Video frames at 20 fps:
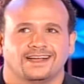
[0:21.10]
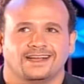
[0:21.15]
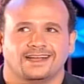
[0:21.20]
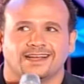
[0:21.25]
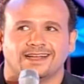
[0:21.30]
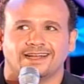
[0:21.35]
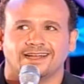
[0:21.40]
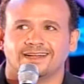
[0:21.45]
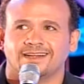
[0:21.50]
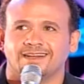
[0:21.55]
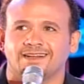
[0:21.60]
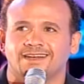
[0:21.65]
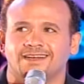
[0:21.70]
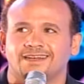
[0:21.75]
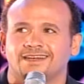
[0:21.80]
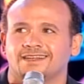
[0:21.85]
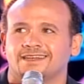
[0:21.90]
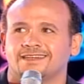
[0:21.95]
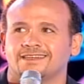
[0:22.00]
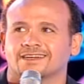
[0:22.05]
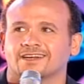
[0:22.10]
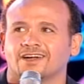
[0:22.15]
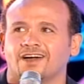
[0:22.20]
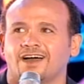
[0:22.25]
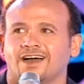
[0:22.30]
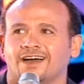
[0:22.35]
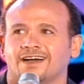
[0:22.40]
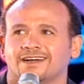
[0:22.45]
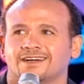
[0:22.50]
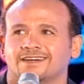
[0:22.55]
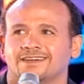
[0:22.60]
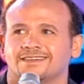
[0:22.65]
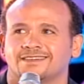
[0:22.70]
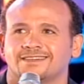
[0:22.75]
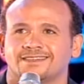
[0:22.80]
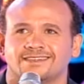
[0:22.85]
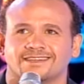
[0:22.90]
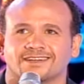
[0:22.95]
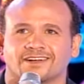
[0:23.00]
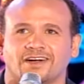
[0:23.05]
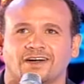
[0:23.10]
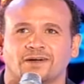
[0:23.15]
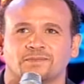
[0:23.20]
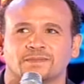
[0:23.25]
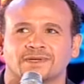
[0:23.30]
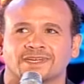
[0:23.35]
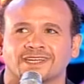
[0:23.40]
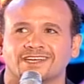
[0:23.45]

الإيقاع الإيقاع من